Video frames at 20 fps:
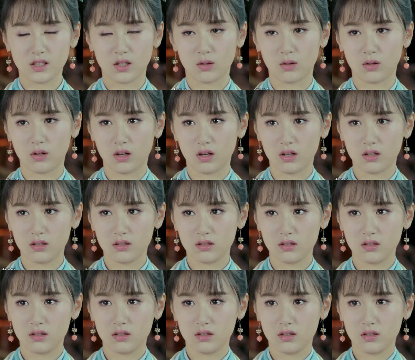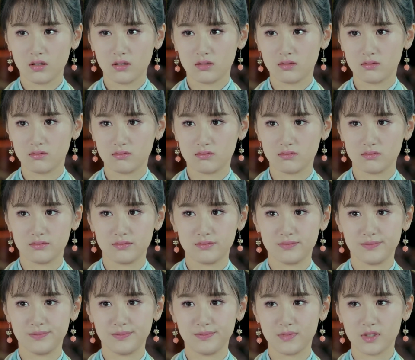相国，
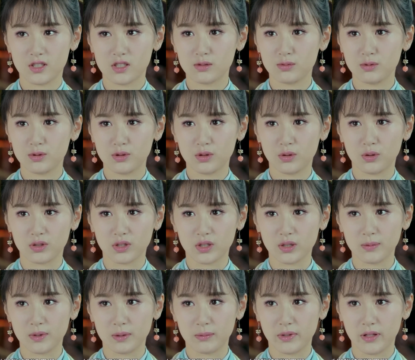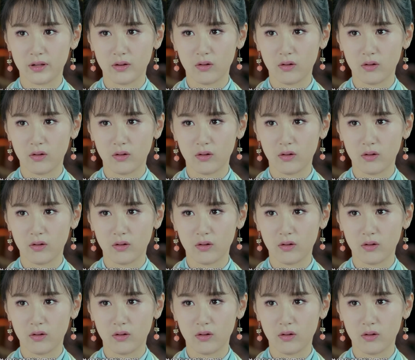你是不是觉得我